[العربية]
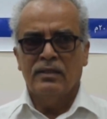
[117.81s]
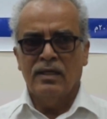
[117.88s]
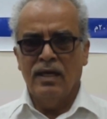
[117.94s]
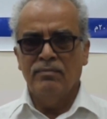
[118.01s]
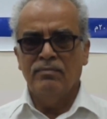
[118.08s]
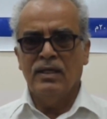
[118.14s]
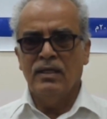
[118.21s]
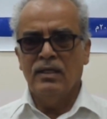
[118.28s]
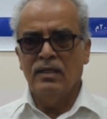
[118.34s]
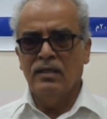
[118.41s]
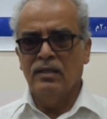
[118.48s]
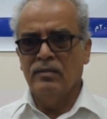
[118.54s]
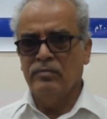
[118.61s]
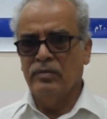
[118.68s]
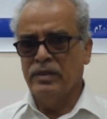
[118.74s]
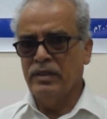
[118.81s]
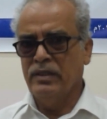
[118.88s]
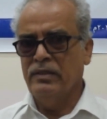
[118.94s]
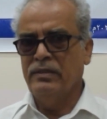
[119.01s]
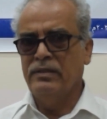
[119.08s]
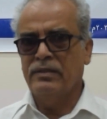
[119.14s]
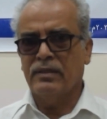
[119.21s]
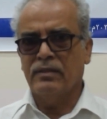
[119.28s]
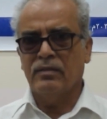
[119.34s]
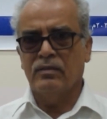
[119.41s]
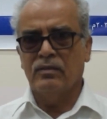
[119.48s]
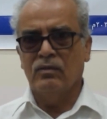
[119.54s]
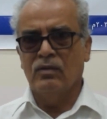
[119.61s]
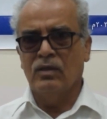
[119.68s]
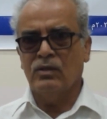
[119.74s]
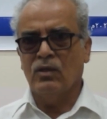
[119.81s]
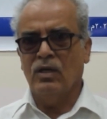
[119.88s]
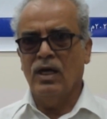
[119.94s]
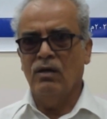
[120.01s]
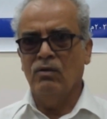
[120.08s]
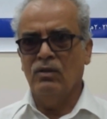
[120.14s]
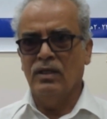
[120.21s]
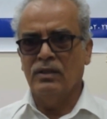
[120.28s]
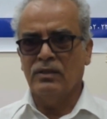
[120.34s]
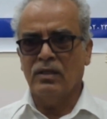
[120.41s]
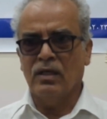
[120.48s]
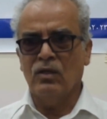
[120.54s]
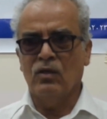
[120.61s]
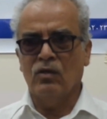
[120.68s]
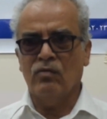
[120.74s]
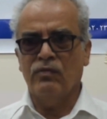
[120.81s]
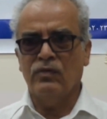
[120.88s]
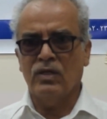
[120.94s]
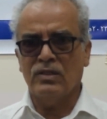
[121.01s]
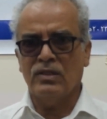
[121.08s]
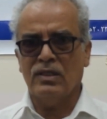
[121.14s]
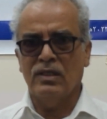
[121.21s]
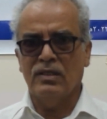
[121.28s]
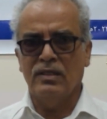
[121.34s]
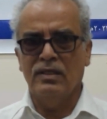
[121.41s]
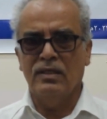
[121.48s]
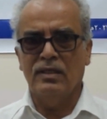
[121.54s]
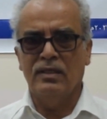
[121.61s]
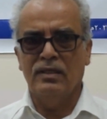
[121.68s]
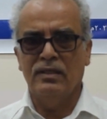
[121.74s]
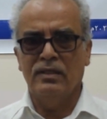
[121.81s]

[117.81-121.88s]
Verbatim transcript: تعمل بجد وتحاول أن تخلق فرص كثيرة